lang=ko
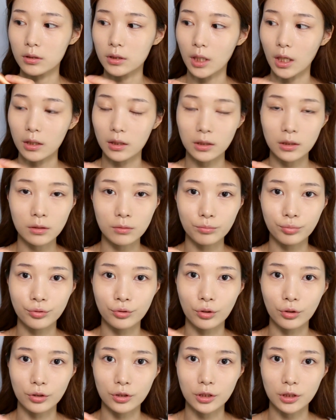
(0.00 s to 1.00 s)
작은
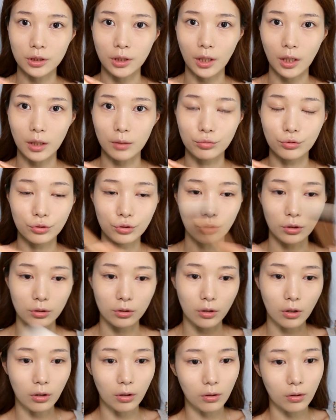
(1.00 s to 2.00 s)
브러쉬에
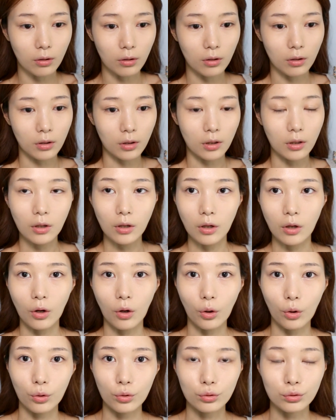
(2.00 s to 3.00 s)
묻혀서
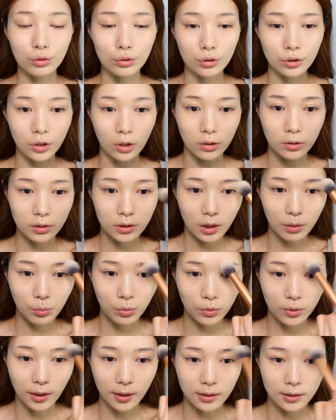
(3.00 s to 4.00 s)
얼굴
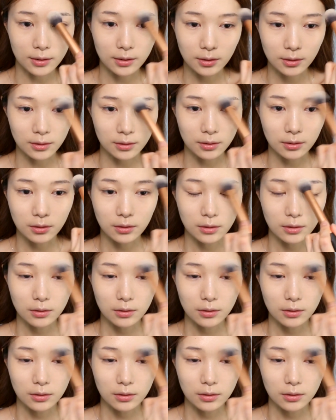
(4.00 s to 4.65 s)
전체보다는